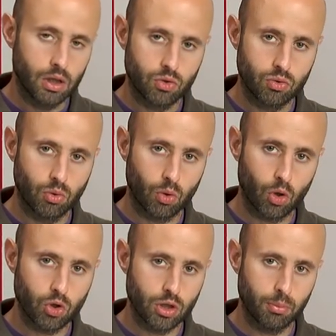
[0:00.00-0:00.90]

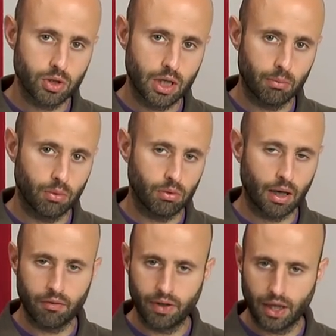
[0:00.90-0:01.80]
sull'orologio ne possiamo
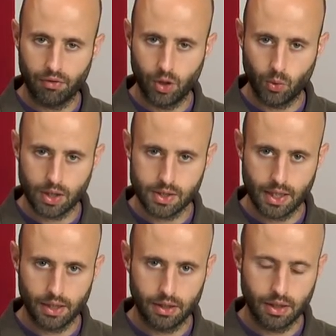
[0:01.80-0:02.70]
avere fino a
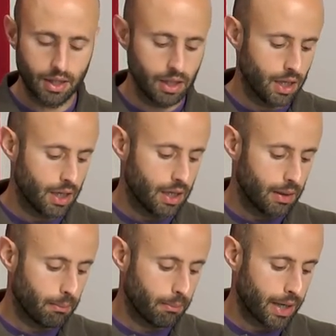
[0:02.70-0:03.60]
7,
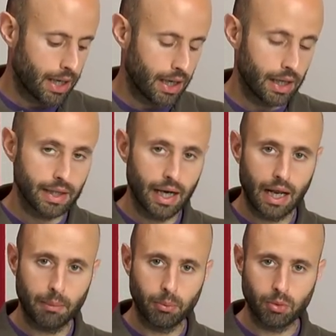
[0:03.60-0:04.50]
ma
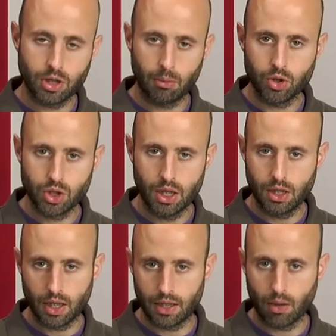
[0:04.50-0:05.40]
dall'app possiamo
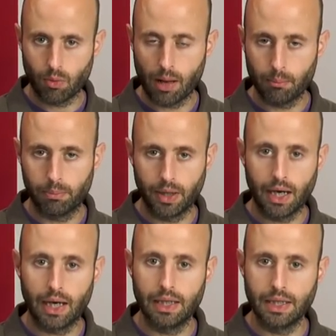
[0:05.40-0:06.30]
scegliere da
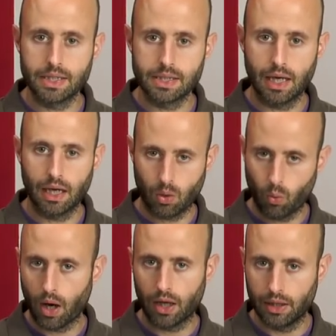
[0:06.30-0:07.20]
un'ampia lista
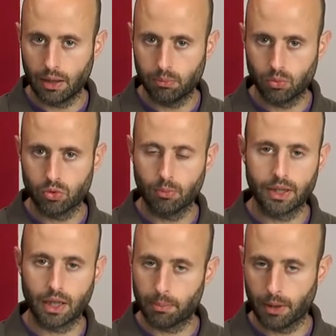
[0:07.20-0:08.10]
quali appunto
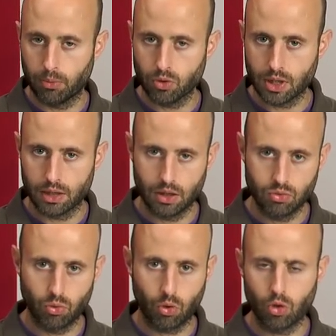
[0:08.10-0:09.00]
mettere preimpostate.
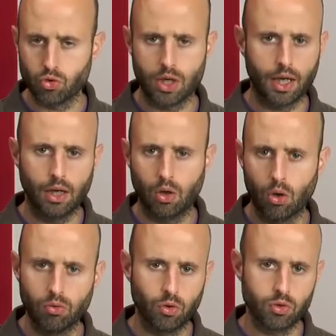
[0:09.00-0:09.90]
Sull'orologio c'è anche il
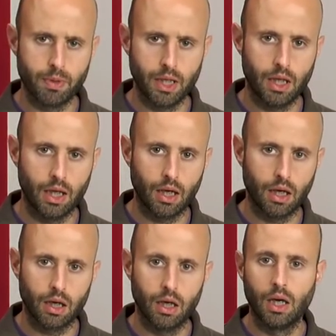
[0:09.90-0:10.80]
golf, lo
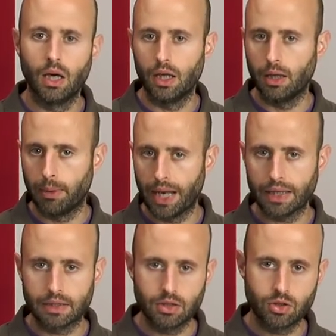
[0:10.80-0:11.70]
spinning, i
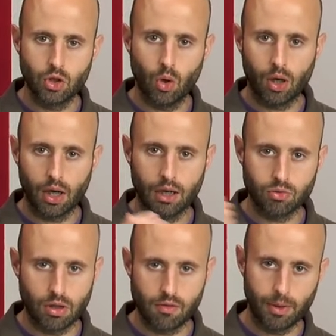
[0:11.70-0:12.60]
pilates, yoga,
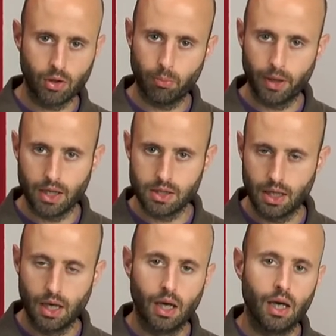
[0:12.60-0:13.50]
sollevamento
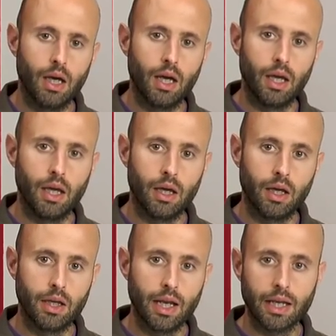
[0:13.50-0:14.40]
pesi,
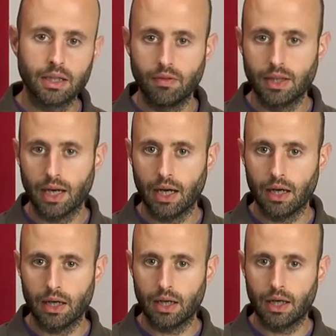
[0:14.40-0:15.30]
eh, nelle
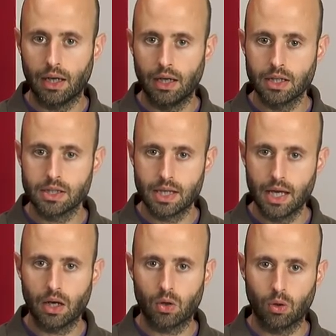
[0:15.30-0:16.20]
attività
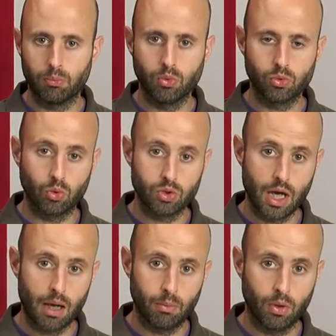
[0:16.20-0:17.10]
all'esterno appunto
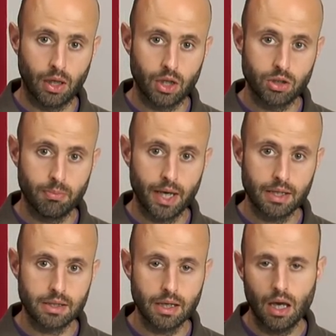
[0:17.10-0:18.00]
usiamo il
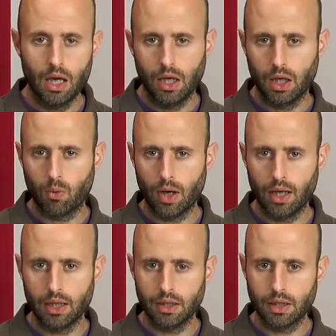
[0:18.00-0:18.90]
GPS, in quelle
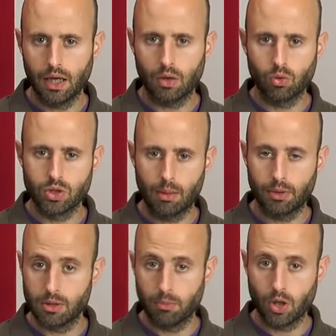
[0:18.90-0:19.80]
all'interno usiamo
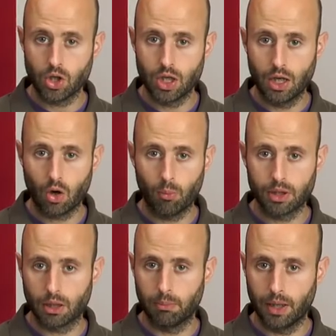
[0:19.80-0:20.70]
ad esempio gli
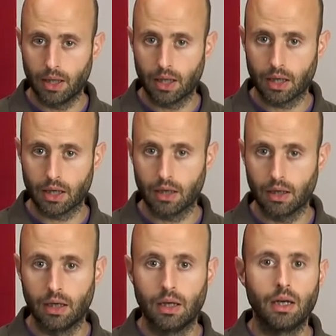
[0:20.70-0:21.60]
accelerometri
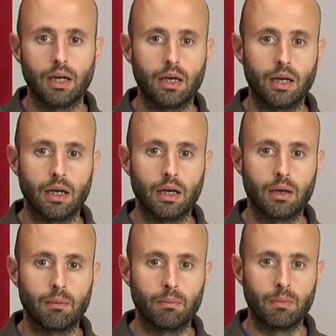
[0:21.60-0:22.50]
per eh,
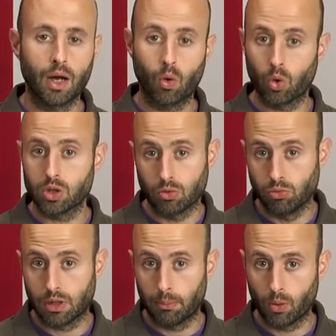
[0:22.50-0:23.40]
ehm, la corsa
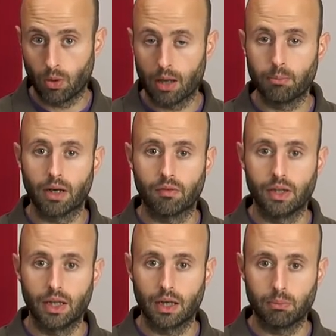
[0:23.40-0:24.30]
sul tapirulan per vedere